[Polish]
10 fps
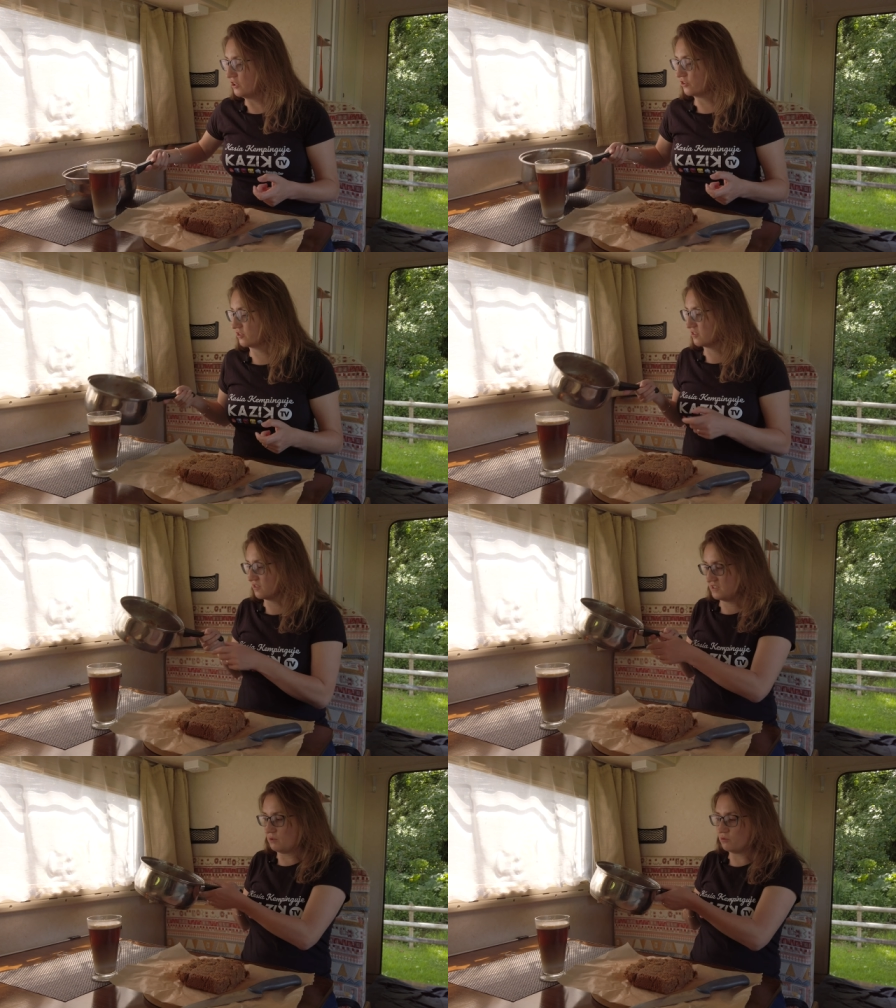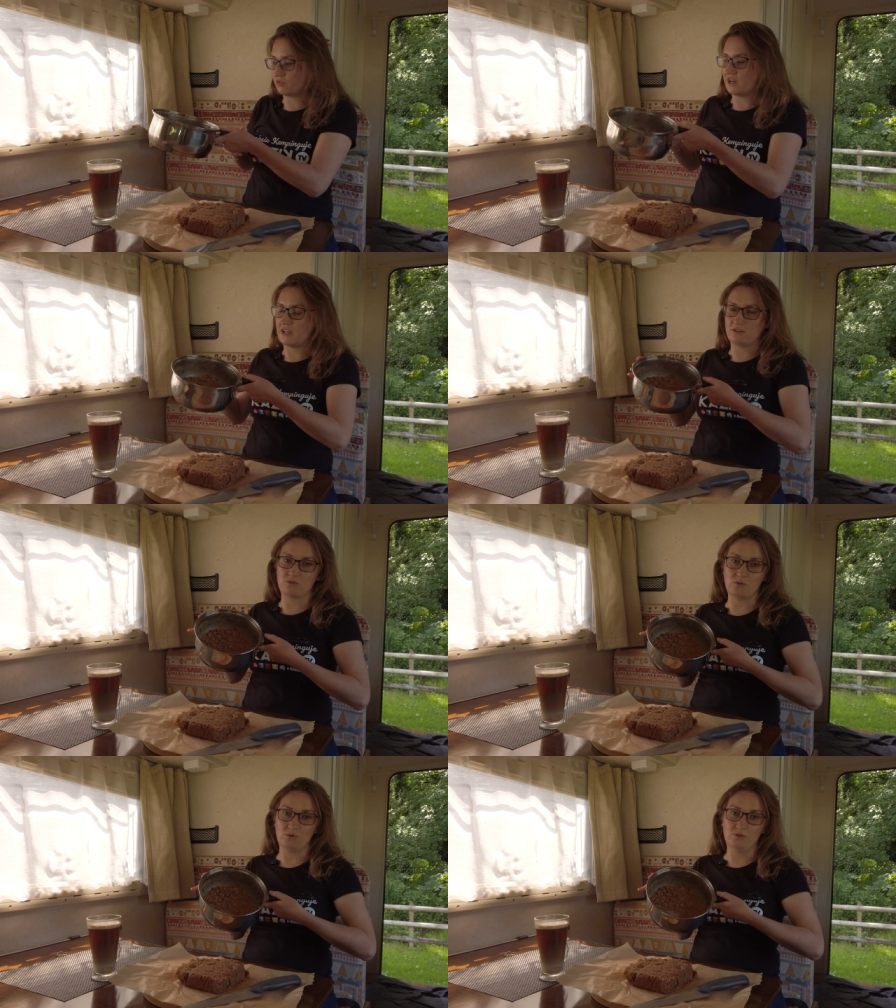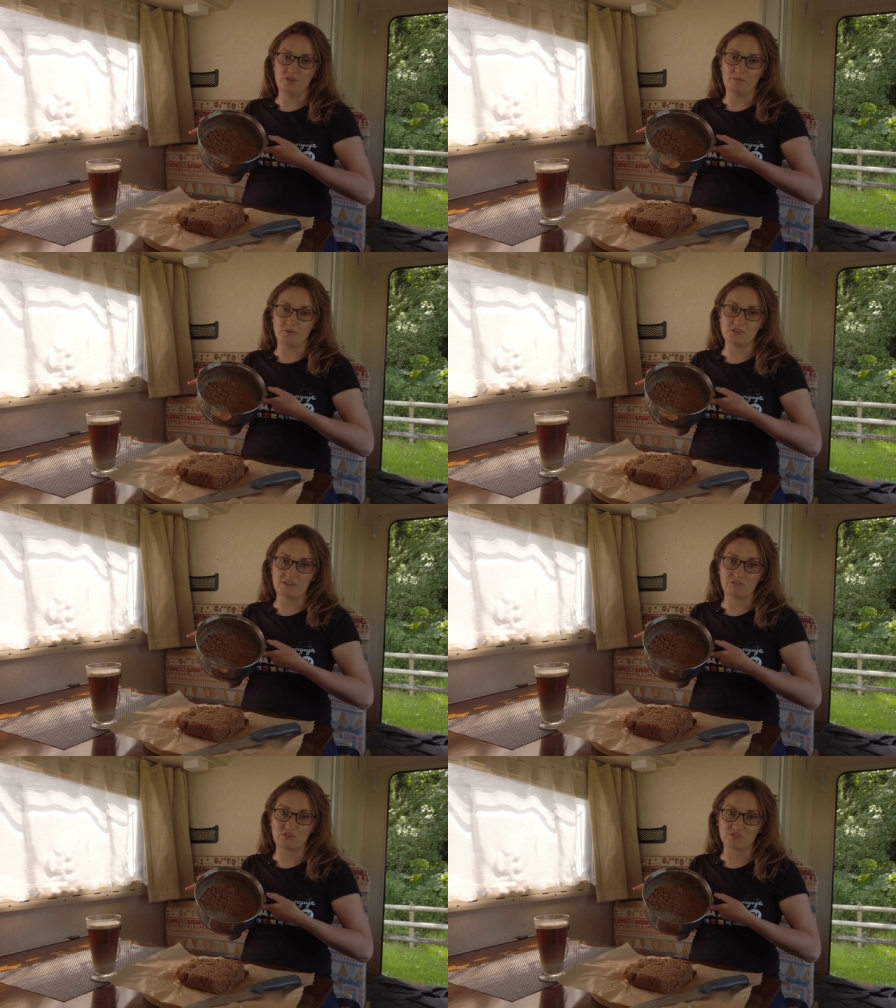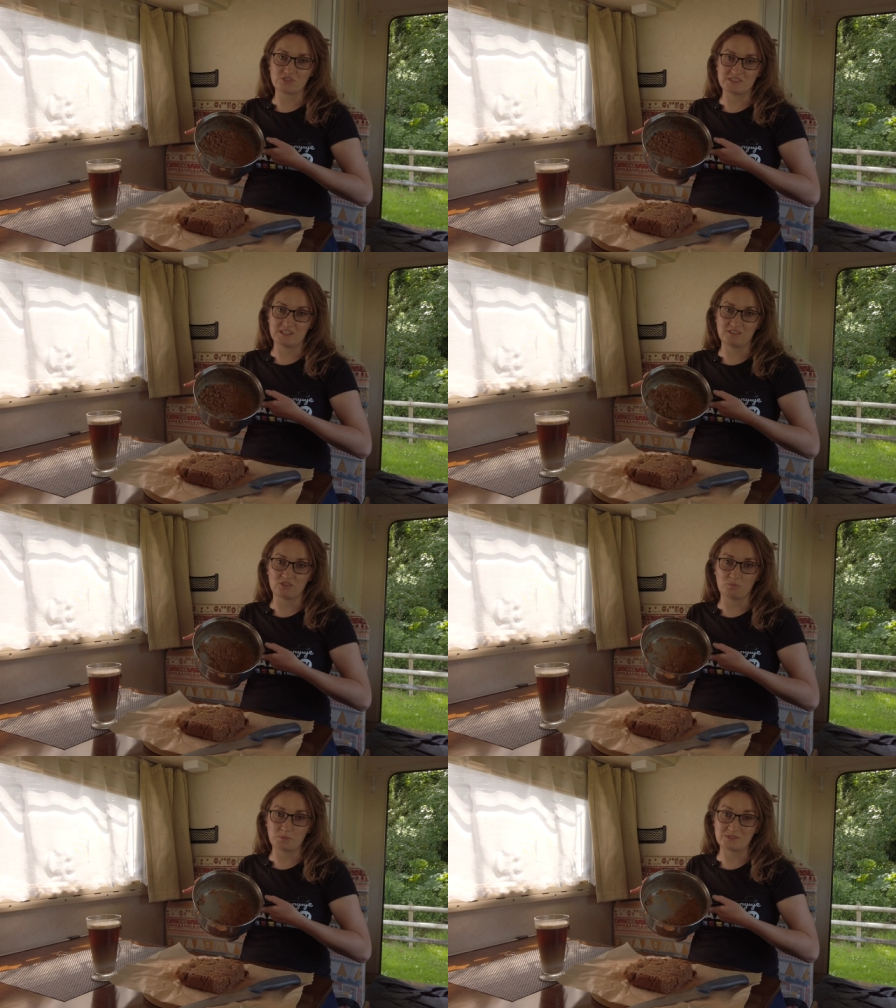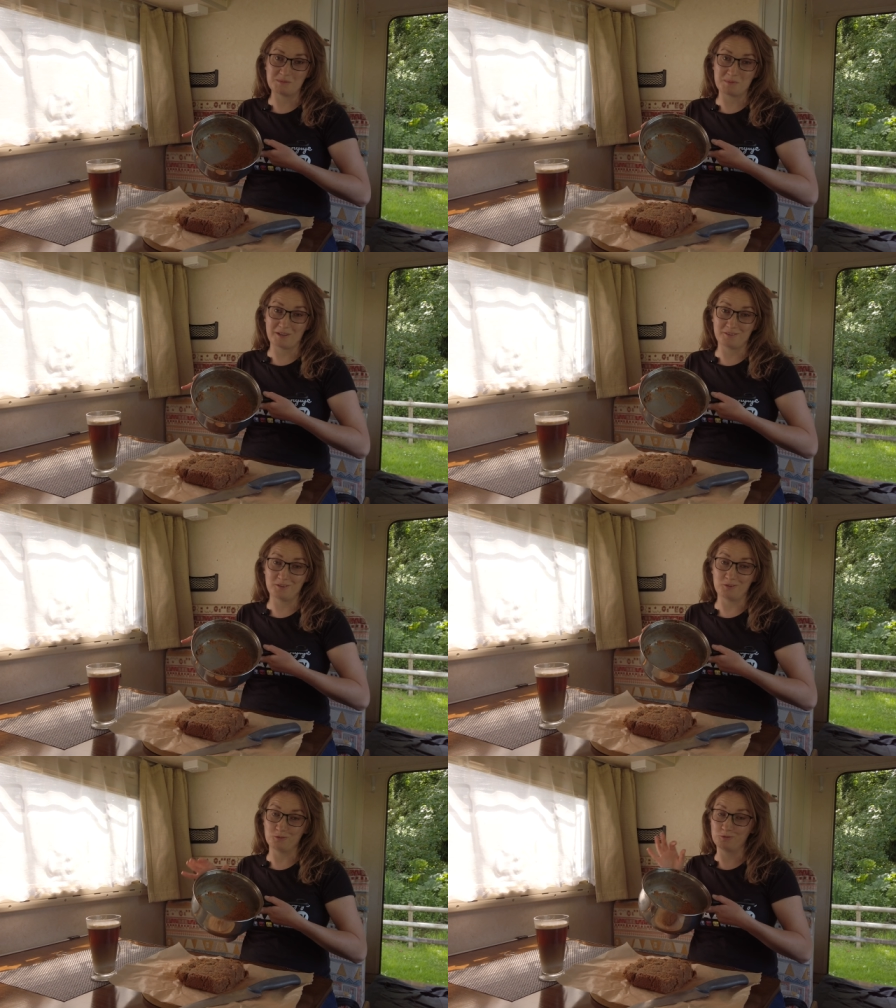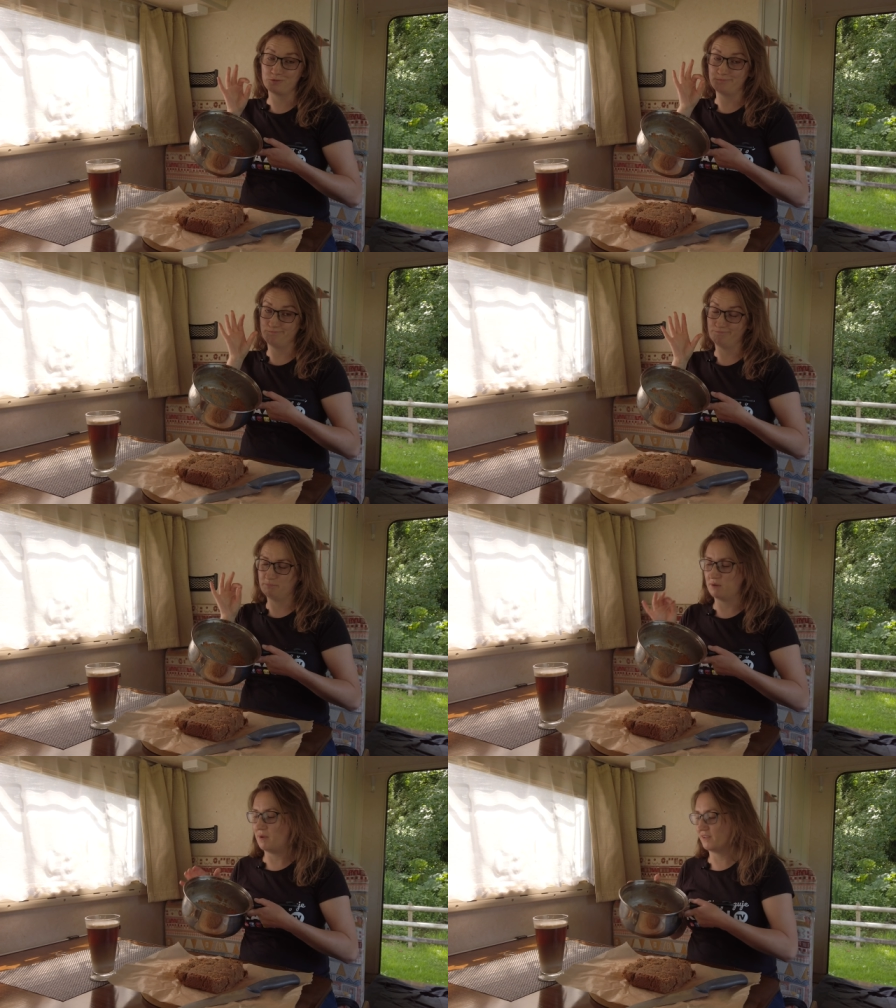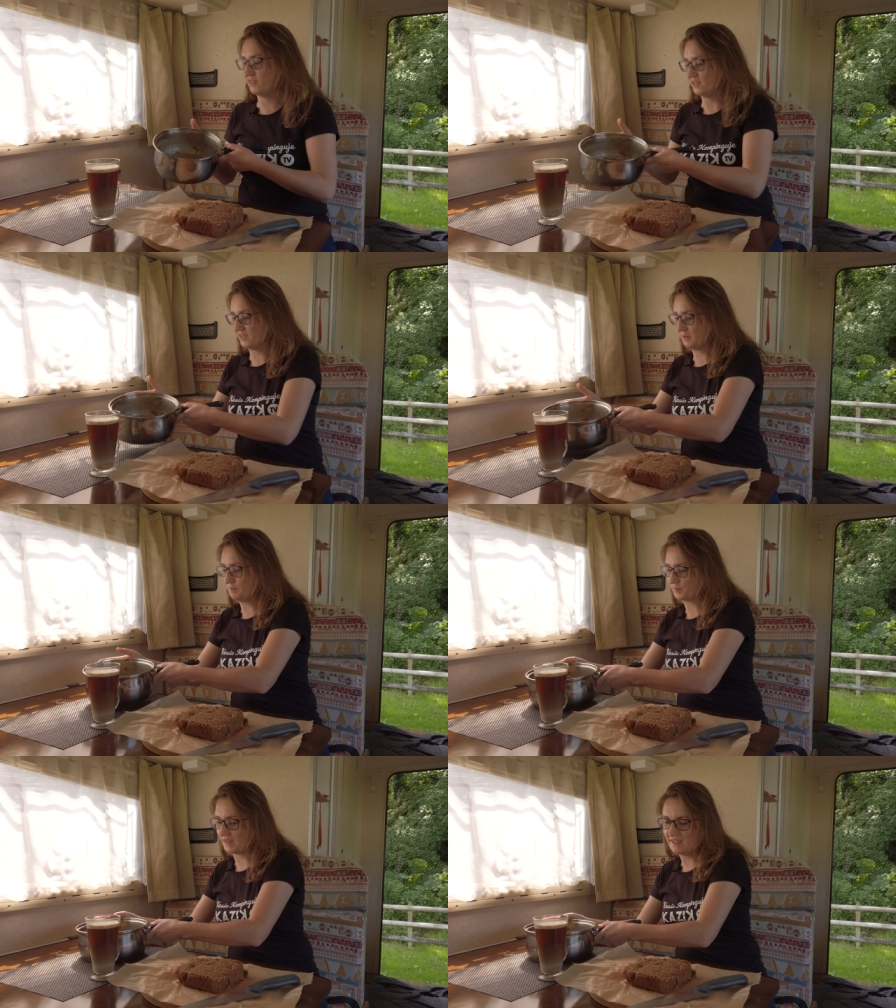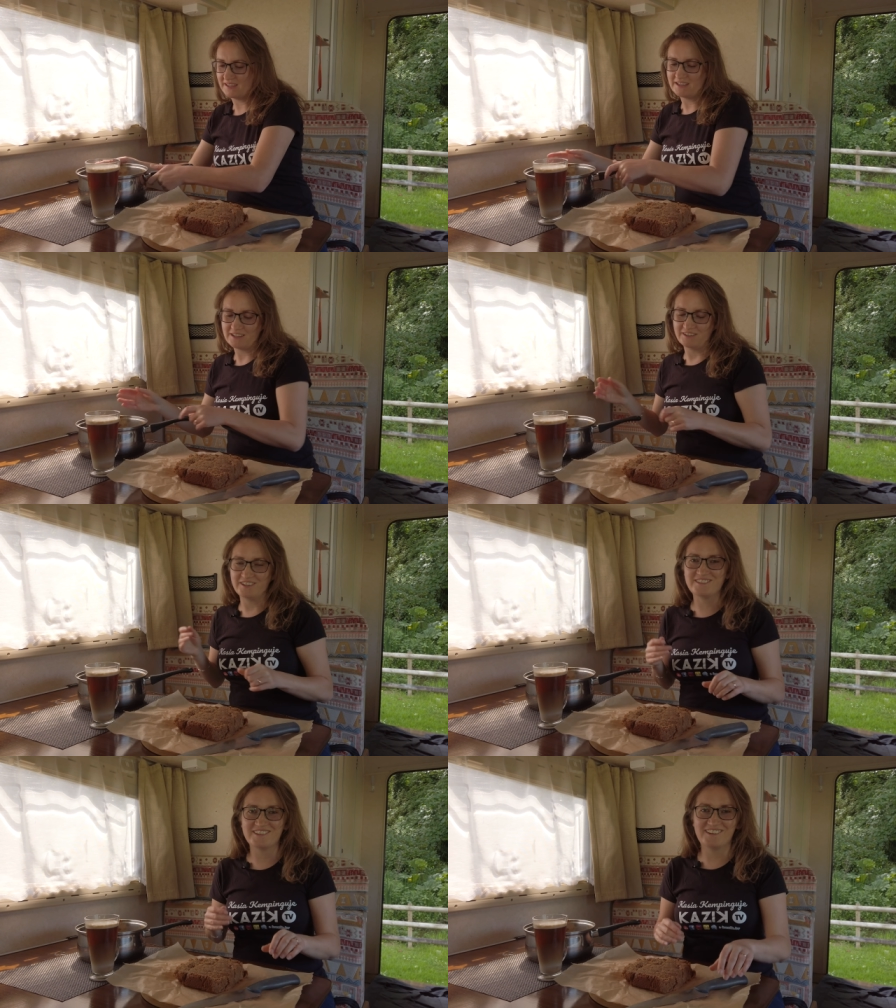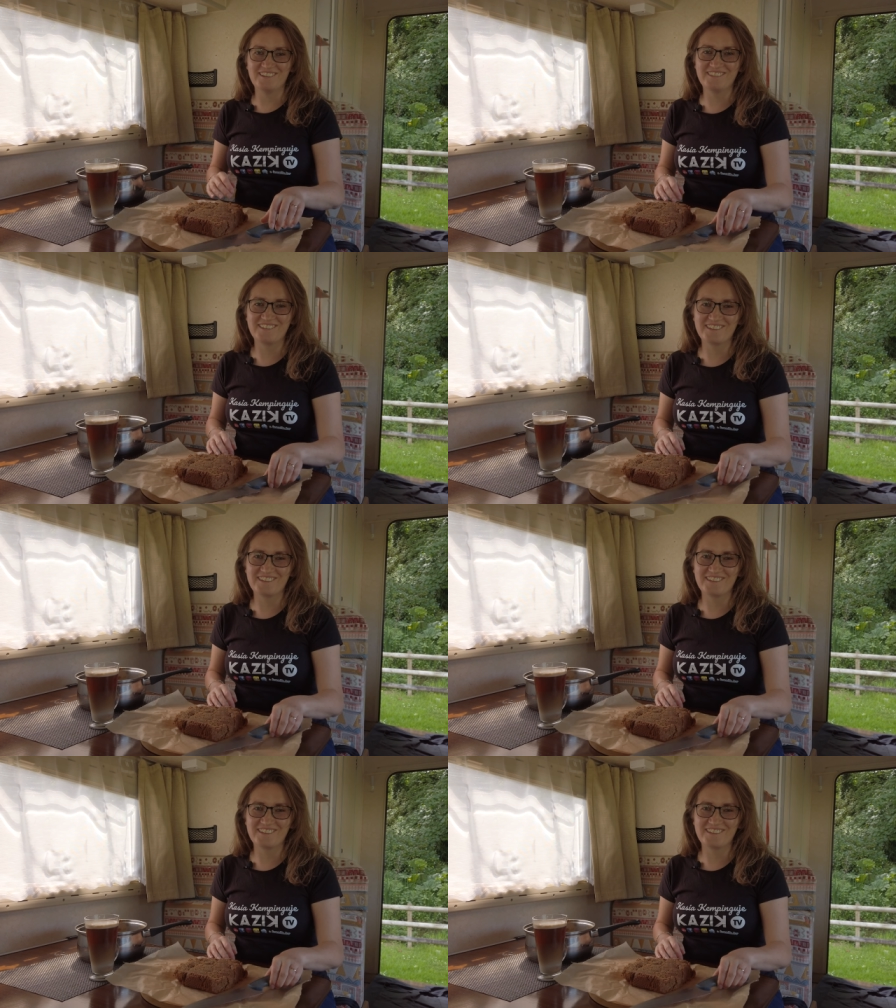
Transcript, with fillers: To, co zostało w garnku, można wykorzystać jako posypka do lodów. Prima sort. No i co?